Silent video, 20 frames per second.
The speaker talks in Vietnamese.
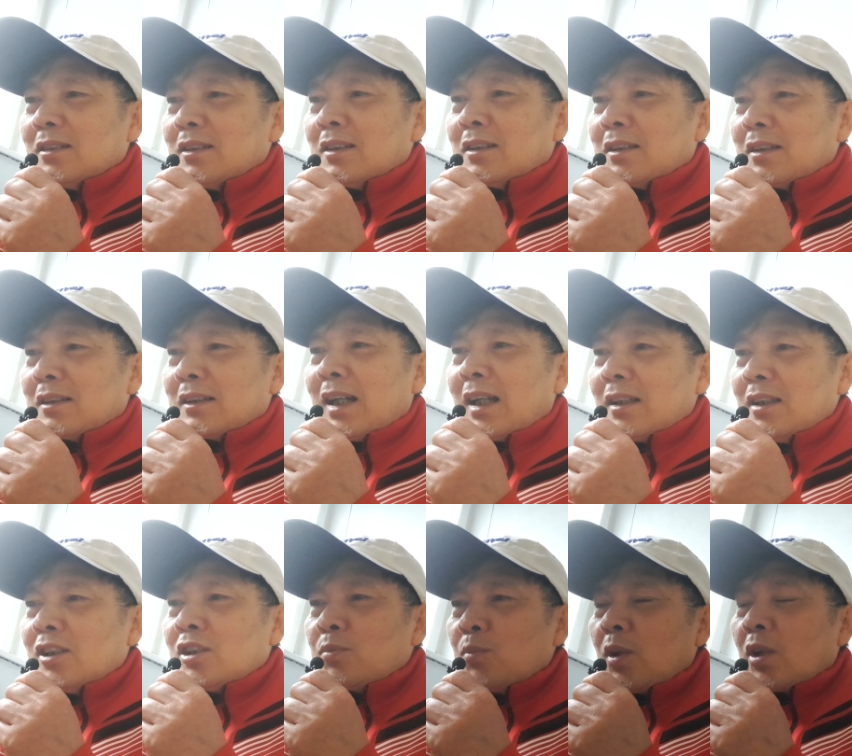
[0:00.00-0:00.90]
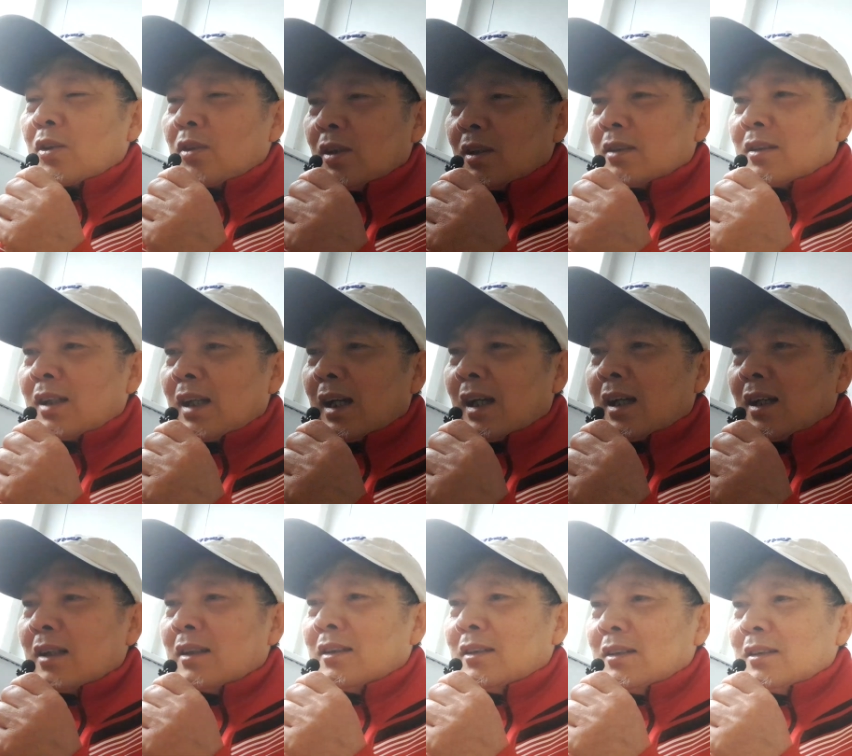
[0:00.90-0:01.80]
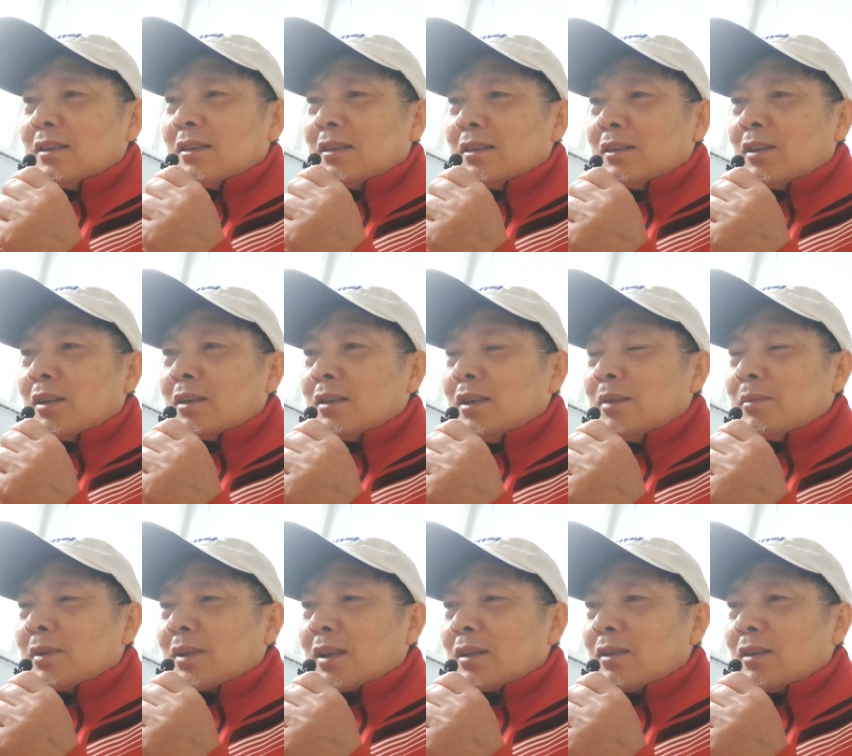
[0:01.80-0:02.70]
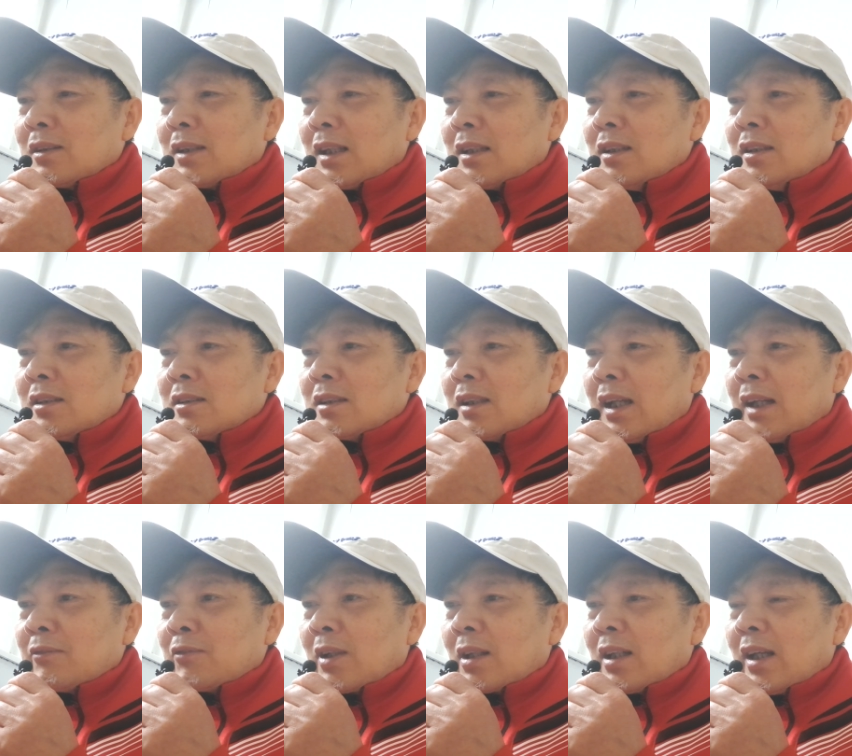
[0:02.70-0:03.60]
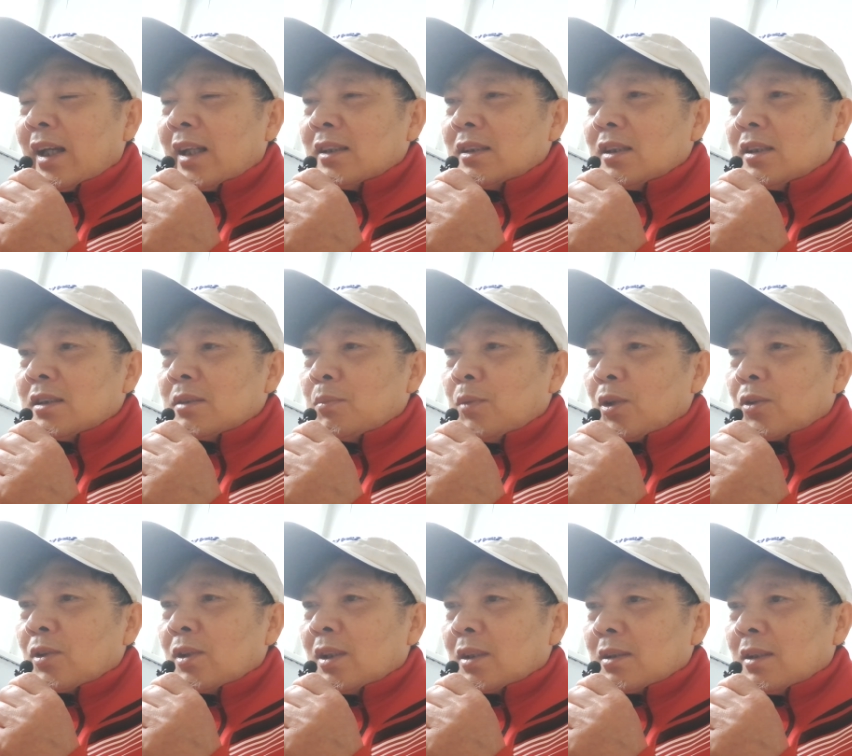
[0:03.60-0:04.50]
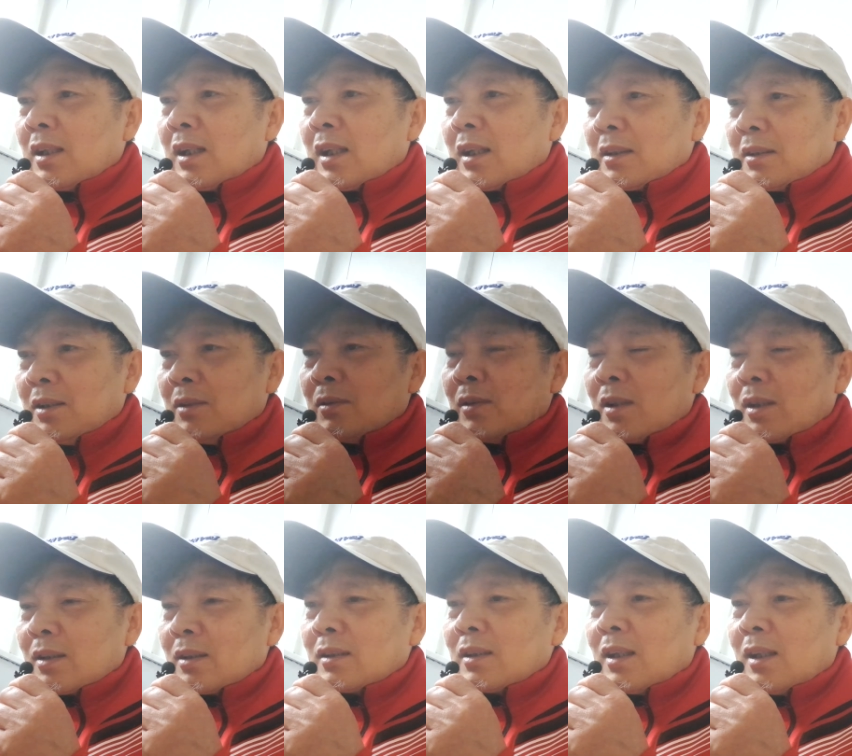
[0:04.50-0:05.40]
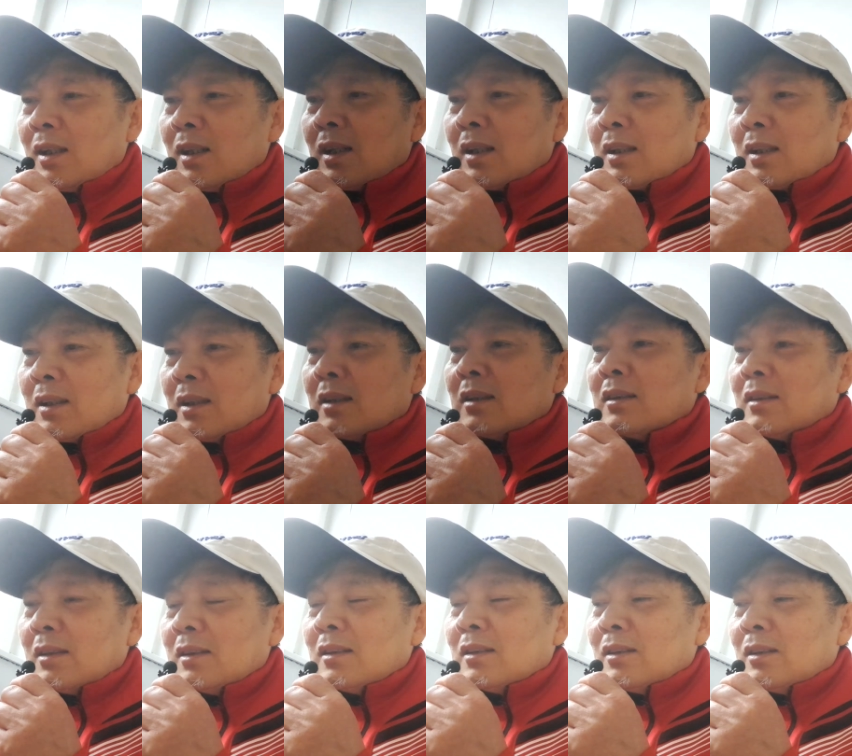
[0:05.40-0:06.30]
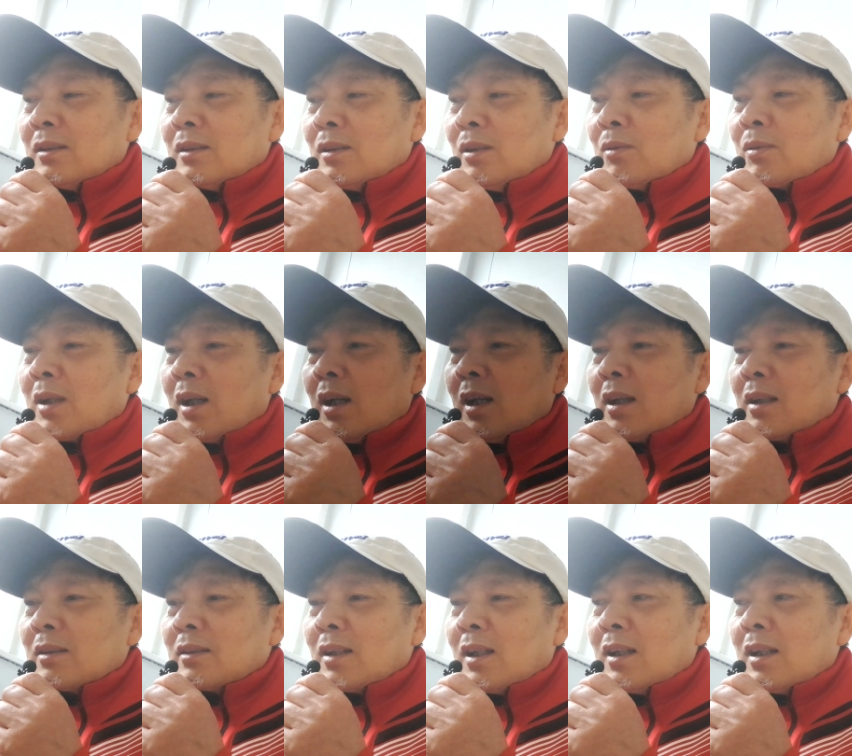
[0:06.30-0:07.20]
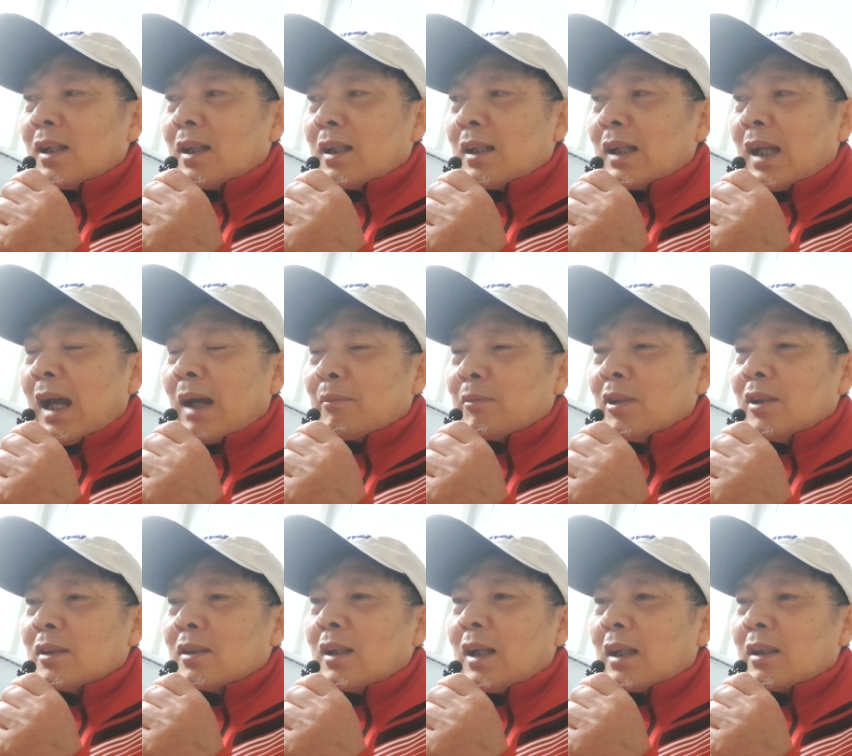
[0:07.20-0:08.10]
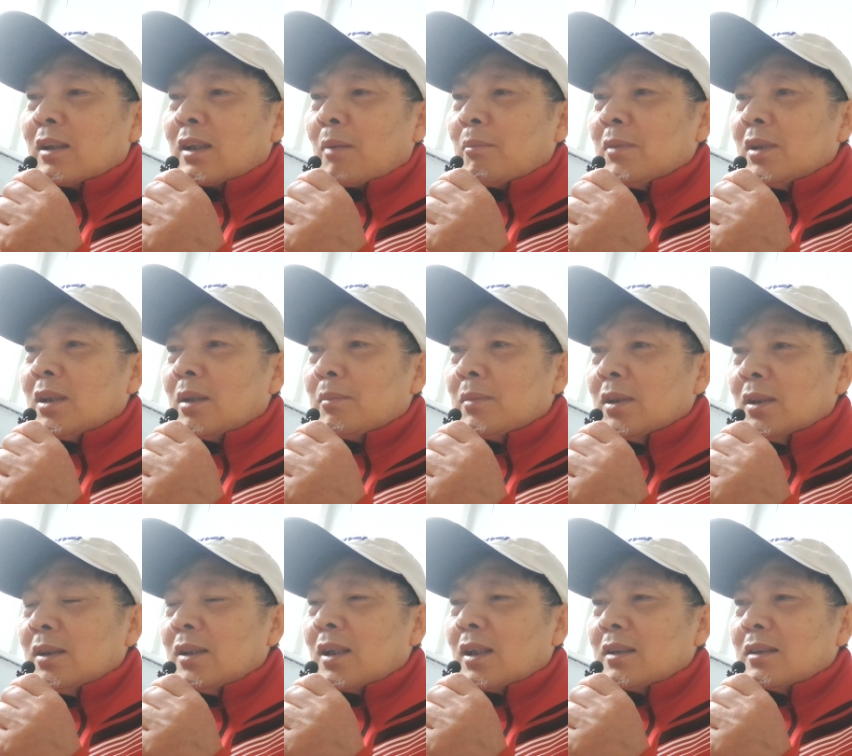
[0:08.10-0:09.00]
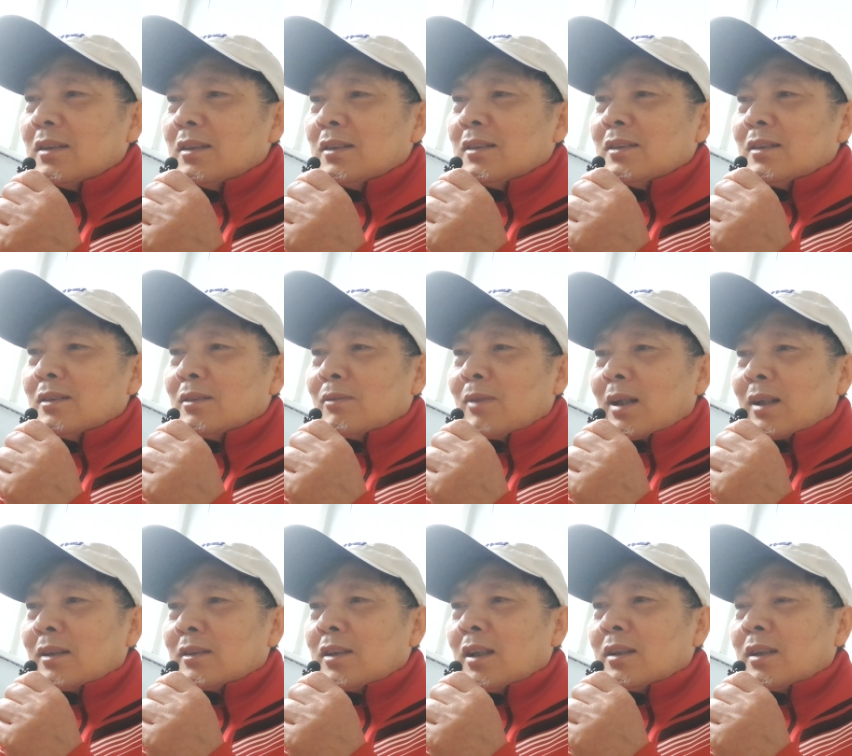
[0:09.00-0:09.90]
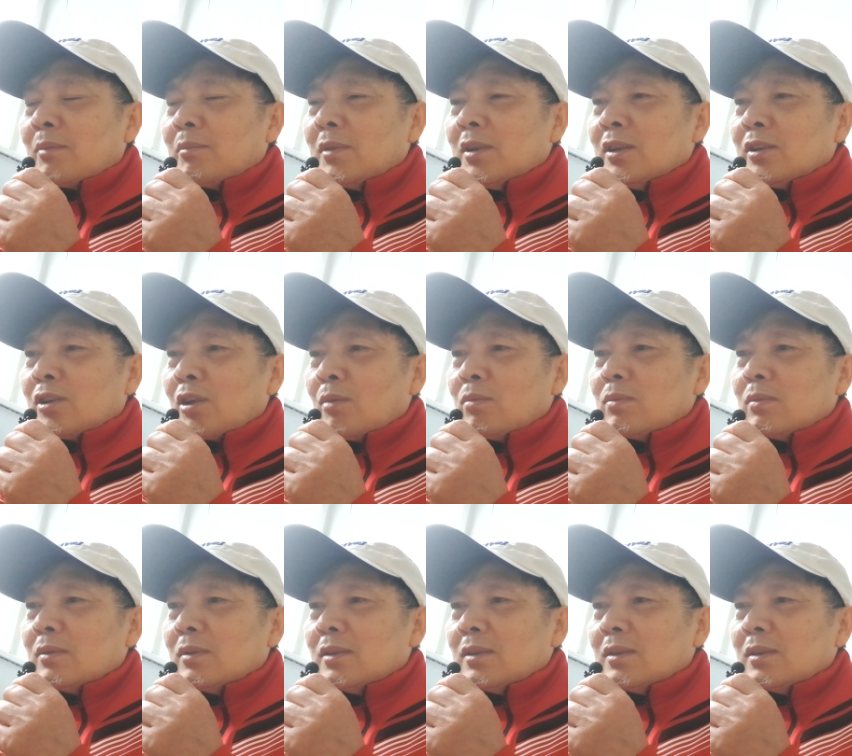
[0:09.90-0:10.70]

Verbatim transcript: uh, that is lịch là nó nếu mà ta nói đã is hoặc là exit speculate là điều đó có thể là uh, ok có thể là làm được là nó 50 50 á hoặc nó trên 50 một chút